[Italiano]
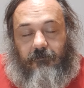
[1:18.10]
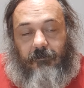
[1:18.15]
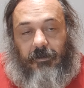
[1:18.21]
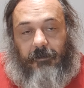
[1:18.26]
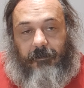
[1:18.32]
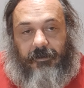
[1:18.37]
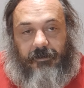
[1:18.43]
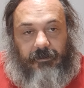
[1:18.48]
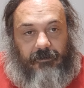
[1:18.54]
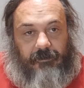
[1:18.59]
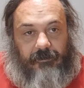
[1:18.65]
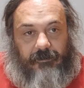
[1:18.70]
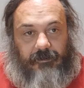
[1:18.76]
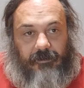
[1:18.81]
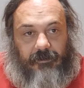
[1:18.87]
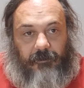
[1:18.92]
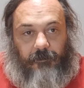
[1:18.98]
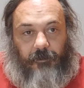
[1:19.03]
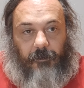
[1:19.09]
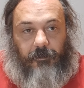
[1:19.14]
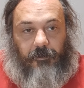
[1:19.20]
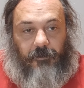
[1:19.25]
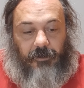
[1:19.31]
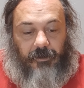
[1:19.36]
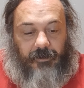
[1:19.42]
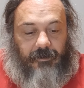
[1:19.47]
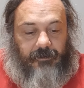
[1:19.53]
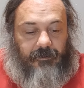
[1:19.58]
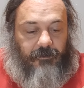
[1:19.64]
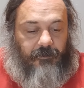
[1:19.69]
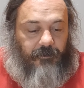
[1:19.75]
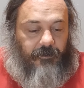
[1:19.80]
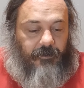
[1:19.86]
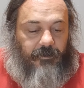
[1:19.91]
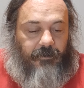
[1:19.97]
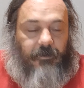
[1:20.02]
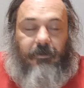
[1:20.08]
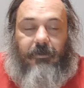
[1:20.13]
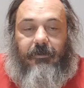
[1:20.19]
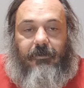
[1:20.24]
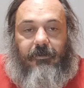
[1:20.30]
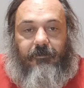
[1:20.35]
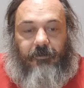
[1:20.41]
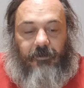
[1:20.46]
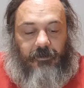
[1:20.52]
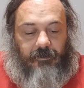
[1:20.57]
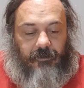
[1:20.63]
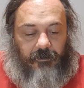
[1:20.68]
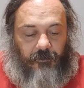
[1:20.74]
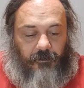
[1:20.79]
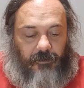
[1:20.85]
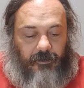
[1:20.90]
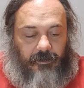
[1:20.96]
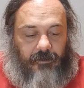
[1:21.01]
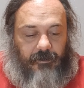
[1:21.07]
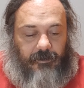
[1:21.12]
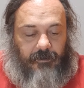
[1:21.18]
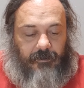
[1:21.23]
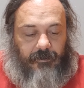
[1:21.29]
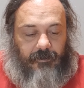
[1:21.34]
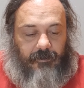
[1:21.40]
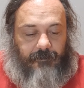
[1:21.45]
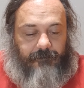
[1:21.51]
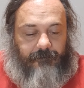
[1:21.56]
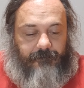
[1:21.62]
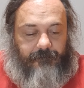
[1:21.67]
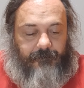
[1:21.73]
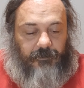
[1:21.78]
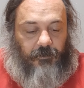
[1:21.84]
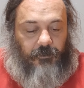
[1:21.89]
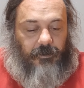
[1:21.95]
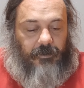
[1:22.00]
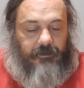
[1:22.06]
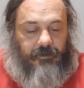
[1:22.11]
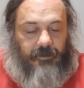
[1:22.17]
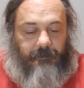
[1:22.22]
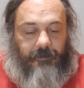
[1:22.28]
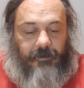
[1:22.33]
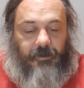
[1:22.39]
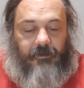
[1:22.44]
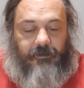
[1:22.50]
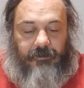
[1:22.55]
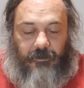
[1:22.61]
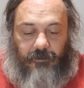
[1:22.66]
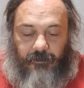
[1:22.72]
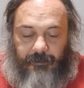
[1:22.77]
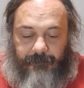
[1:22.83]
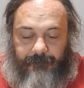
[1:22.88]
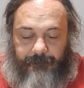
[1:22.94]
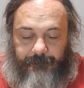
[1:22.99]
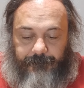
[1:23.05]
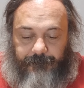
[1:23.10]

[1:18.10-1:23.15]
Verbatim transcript: la partita è stata un po' più ricca di gol ed è finita 2-3 a, per il Genoa.